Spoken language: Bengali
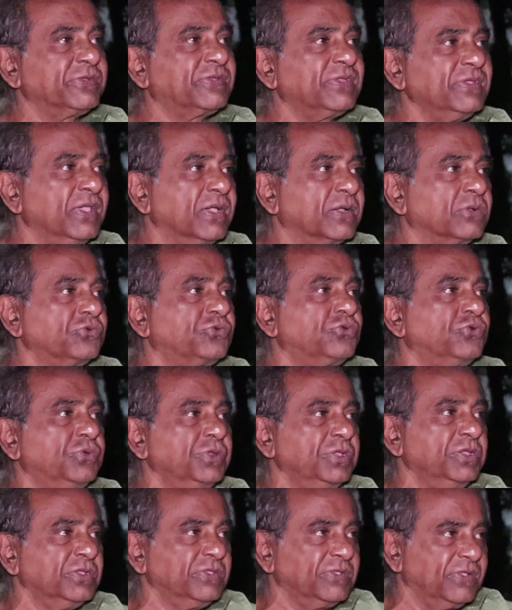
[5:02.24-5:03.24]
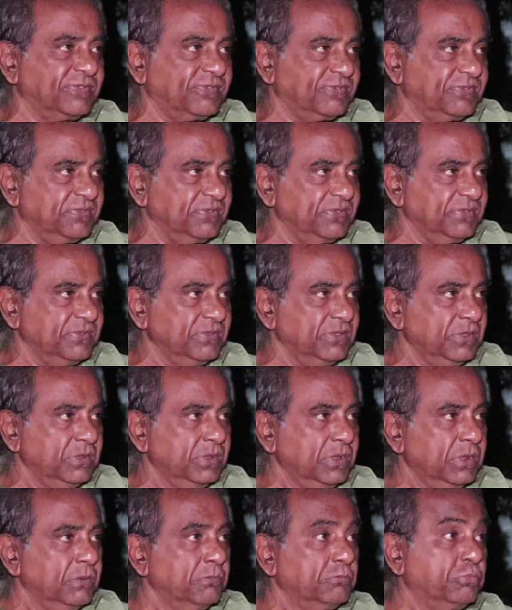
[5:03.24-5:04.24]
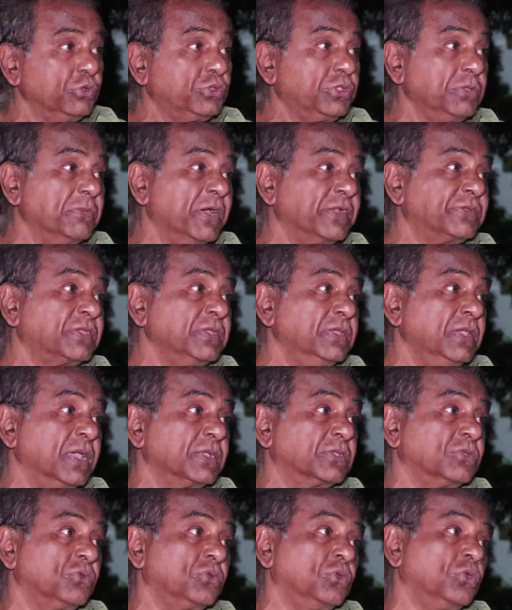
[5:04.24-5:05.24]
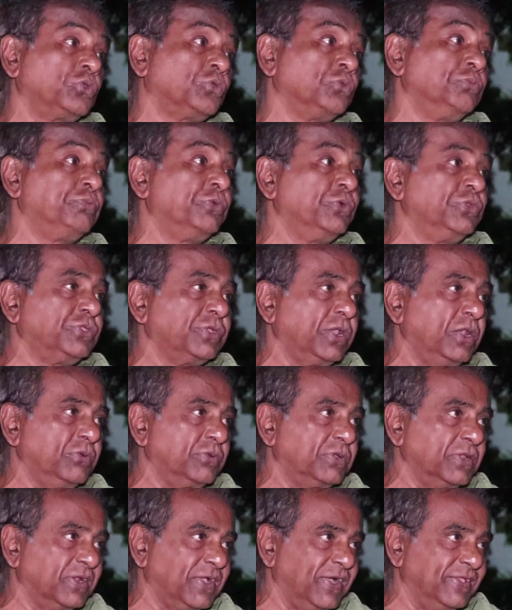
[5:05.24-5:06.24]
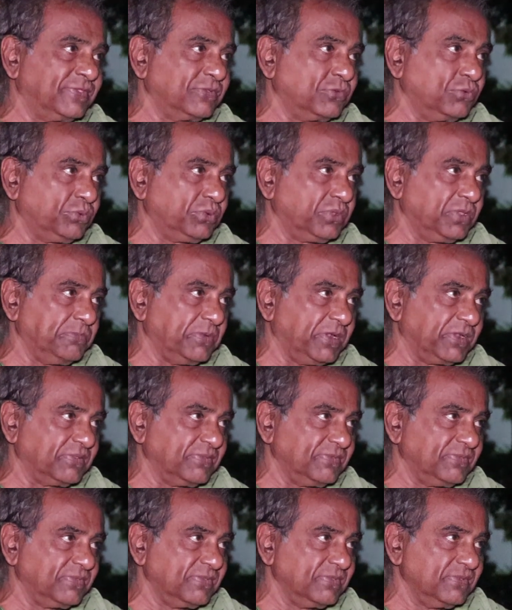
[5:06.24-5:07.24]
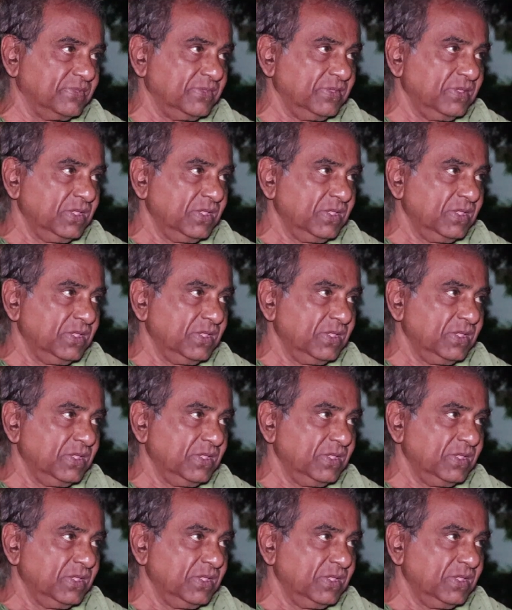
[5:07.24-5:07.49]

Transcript: মাসেই এখন শুটিংয়ে যাচ্ছে প্রতি মাসেই একজন নতুন পরিচালকের কাজ করতে পারতেছে